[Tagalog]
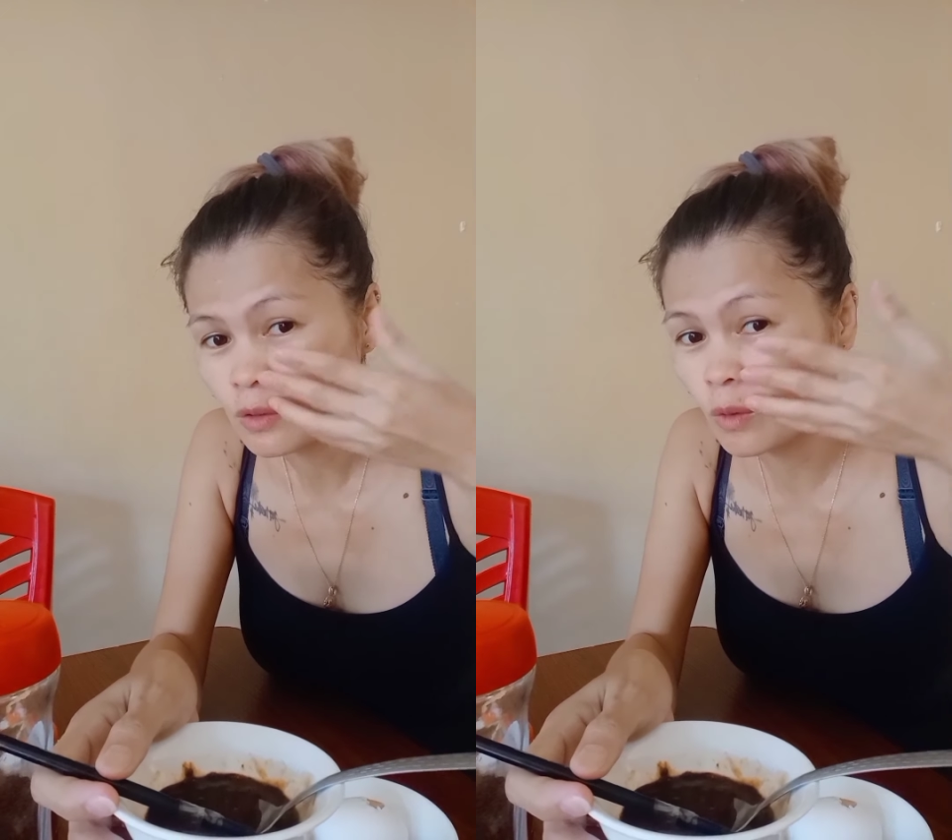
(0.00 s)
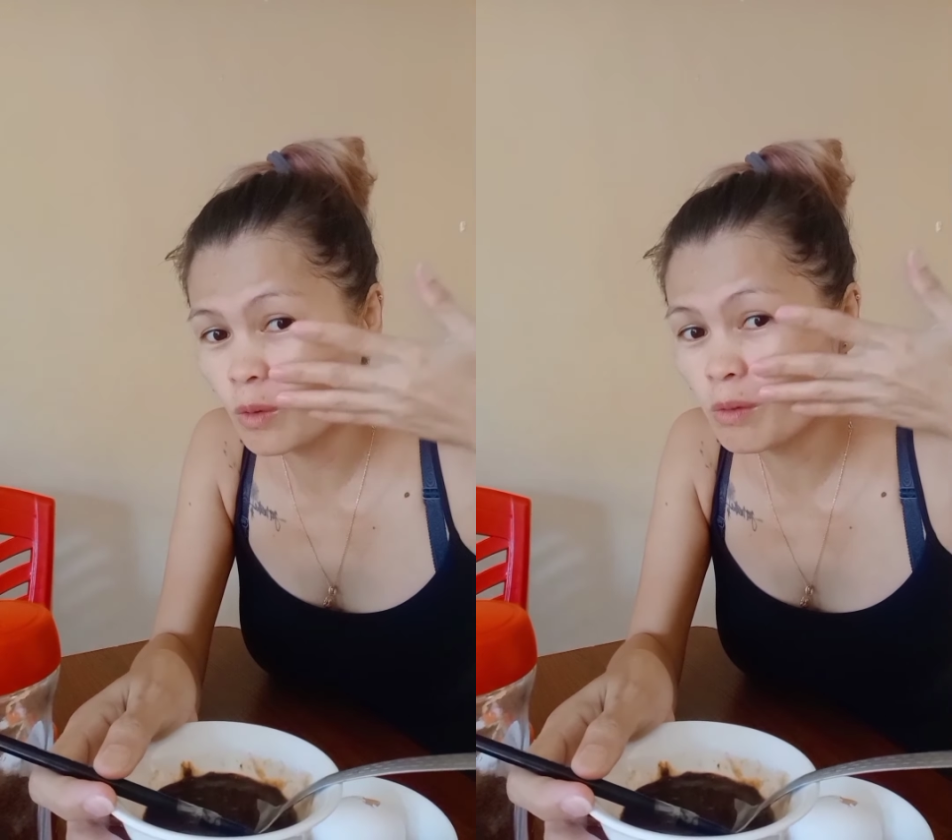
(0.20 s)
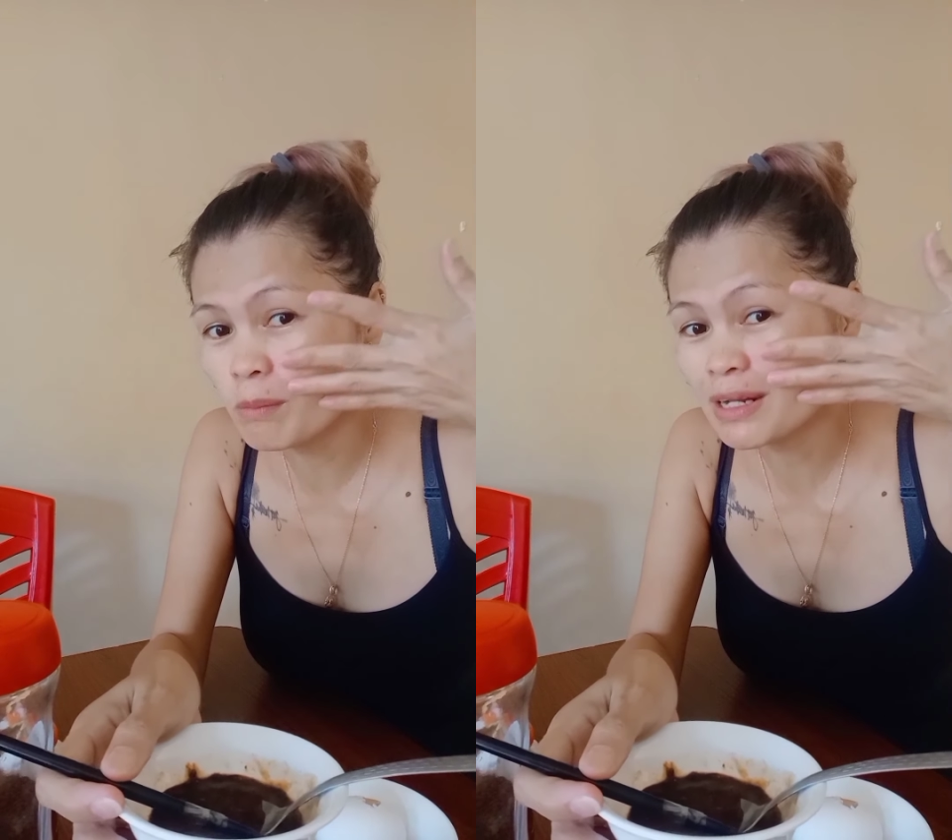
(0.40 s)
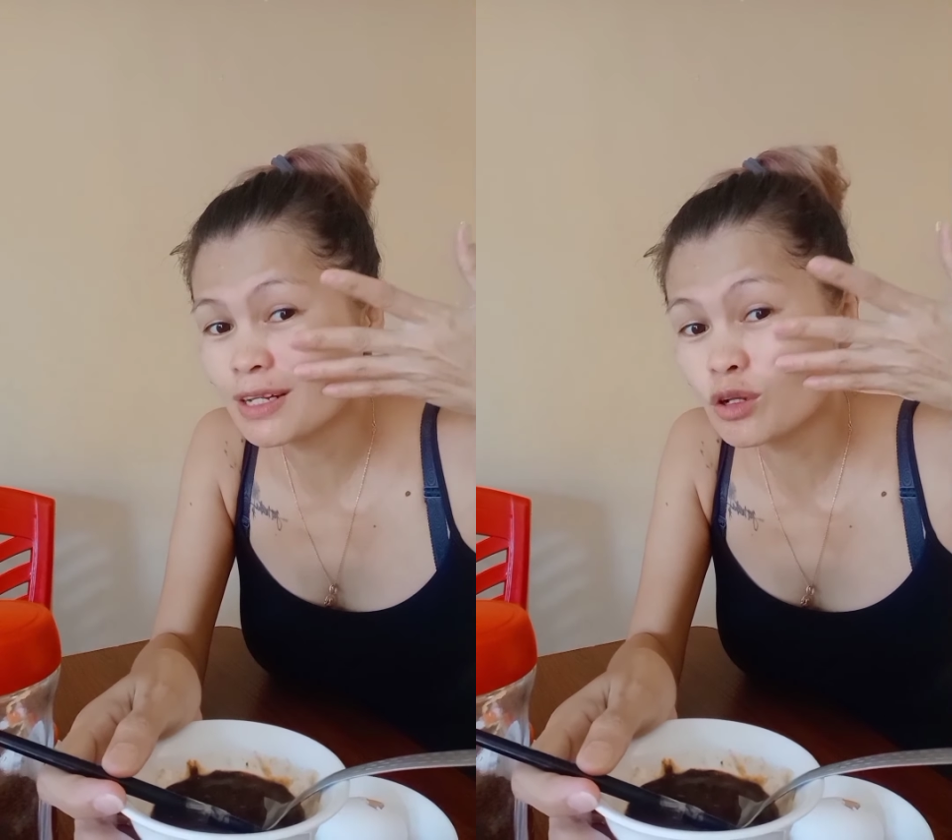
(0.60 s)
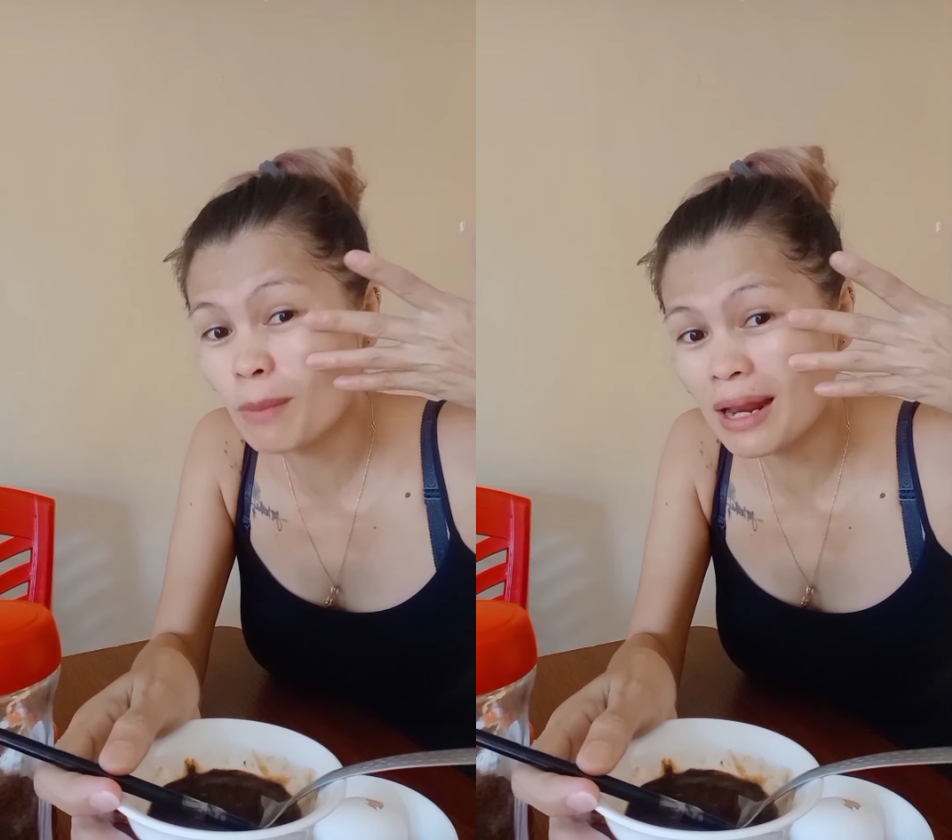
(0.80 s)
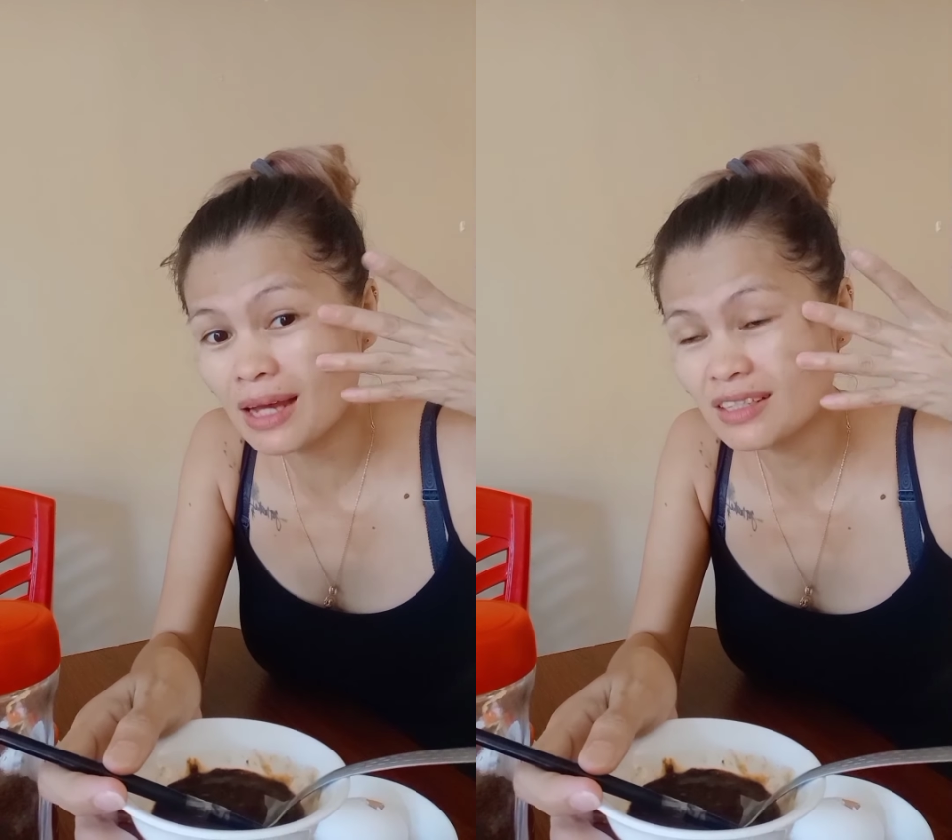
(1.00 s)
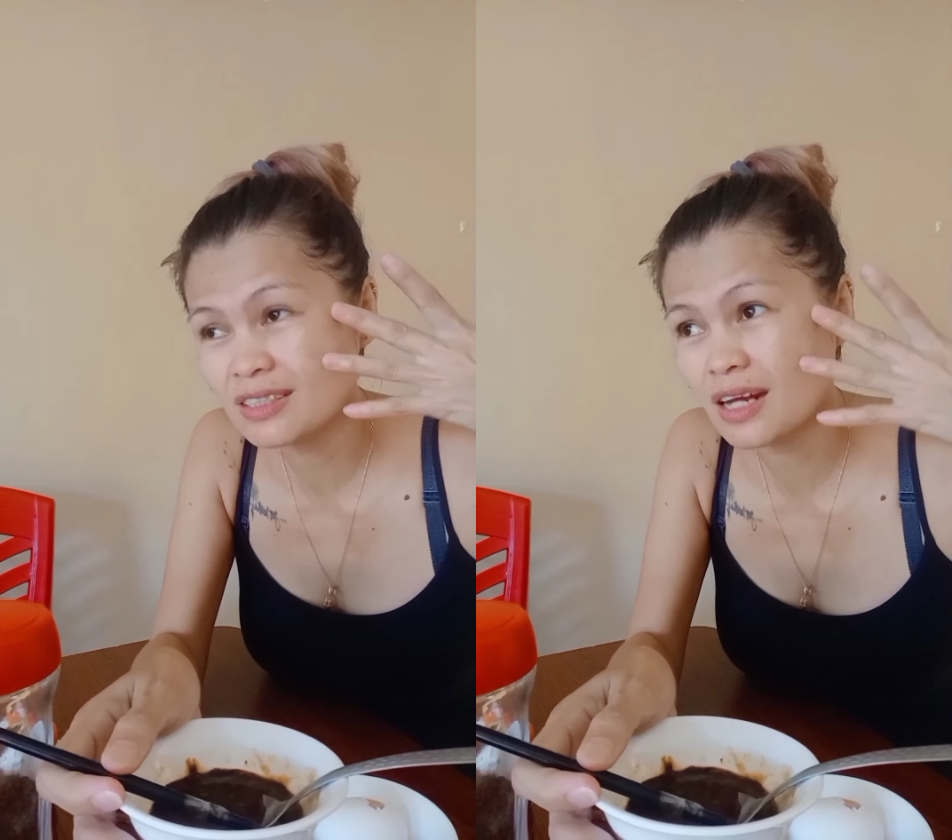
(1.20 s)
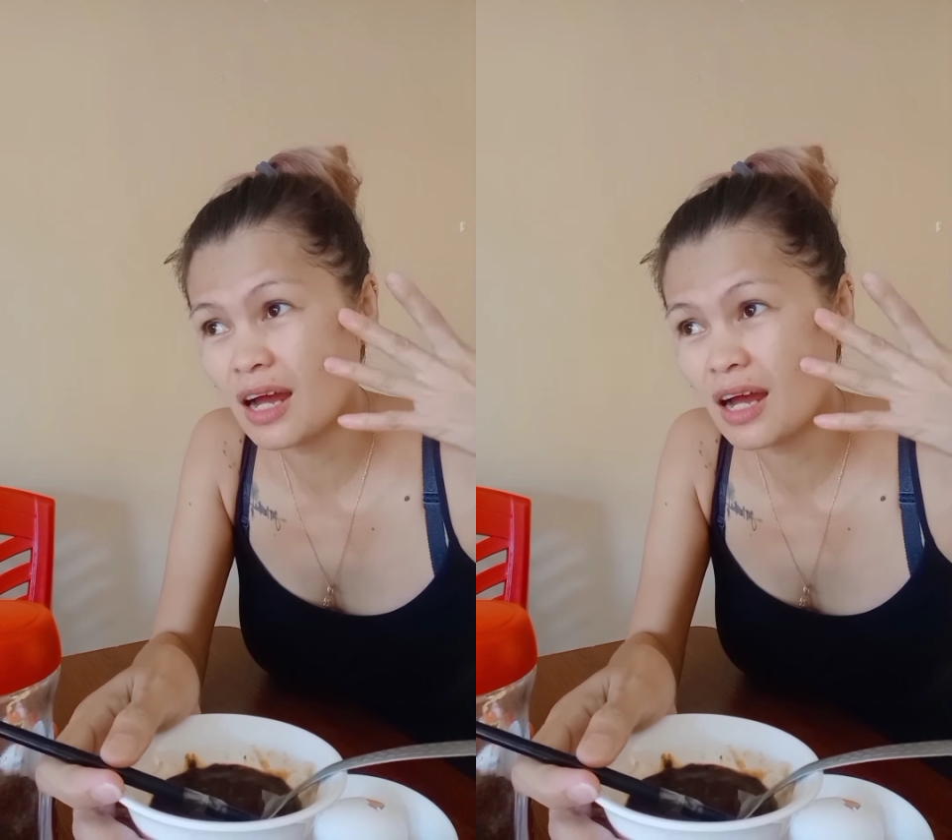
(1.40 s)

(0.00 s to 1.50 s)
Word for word: So, mas lumalaki